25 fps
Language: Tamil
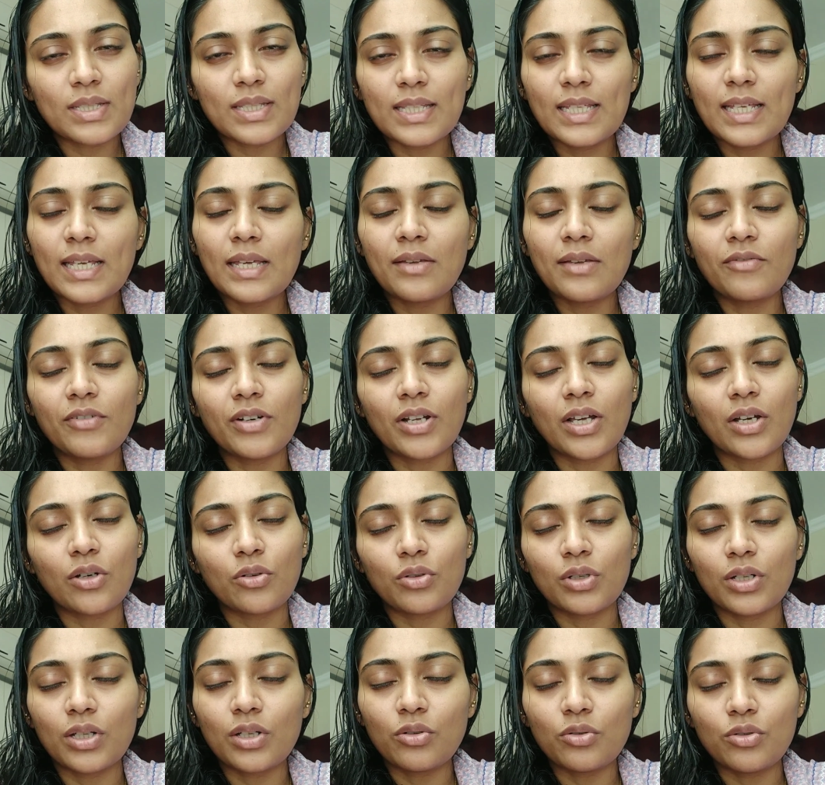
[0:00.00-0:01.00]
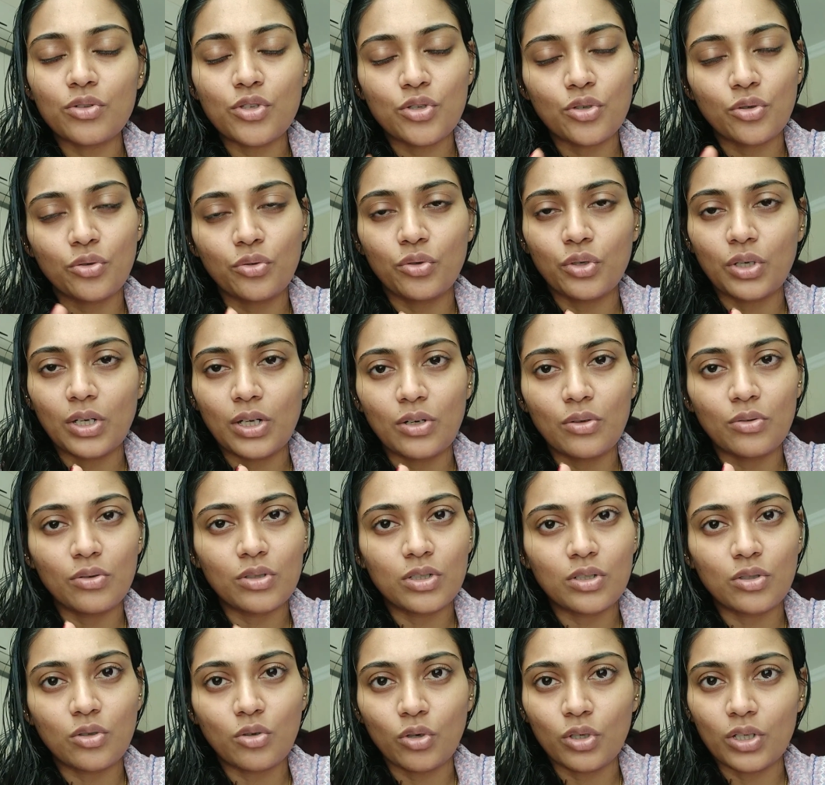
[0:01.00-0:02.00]
சீவுனா கூட கொஞ்சம்
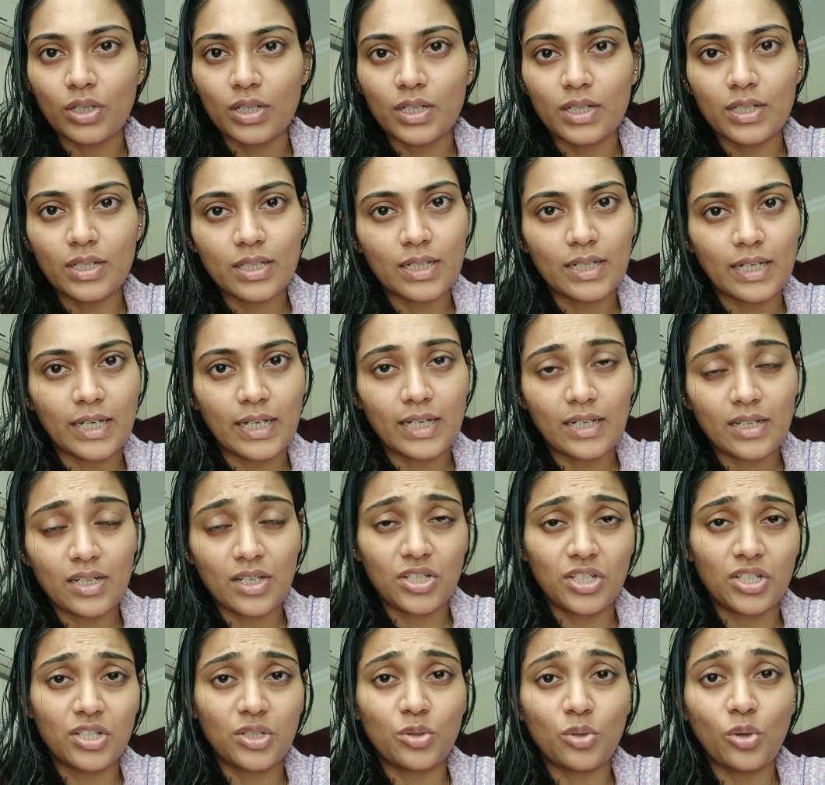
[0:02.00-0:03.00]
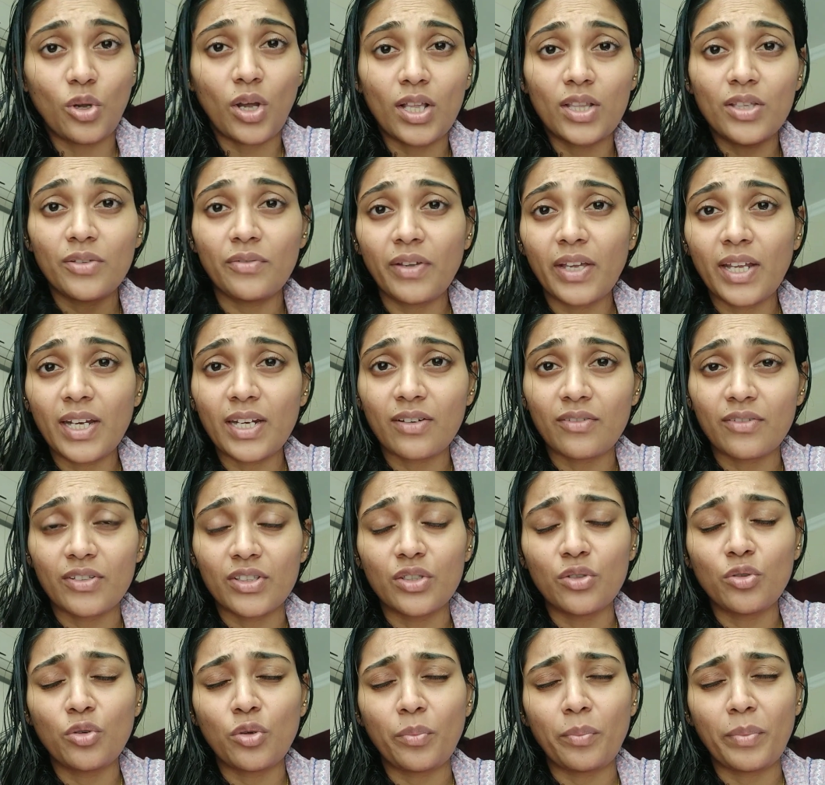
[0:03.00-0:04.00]
ஓரளவுக்கு கொட்டுறது நின்றுச்சு ஸோ அதுவே எனக்கு
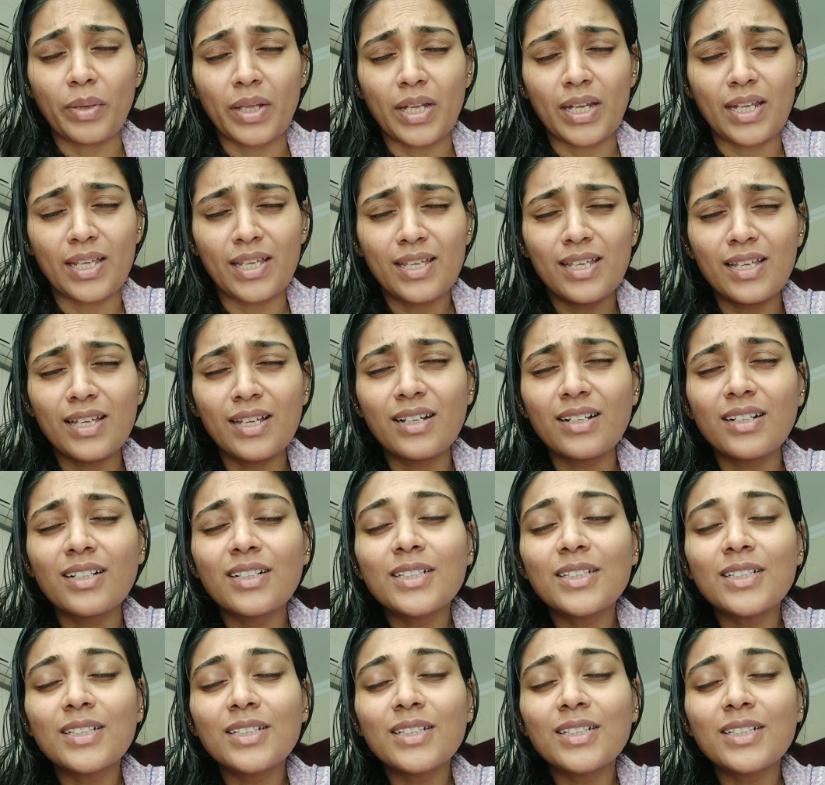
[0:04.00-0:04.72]
வந்து ஒரு பெரிய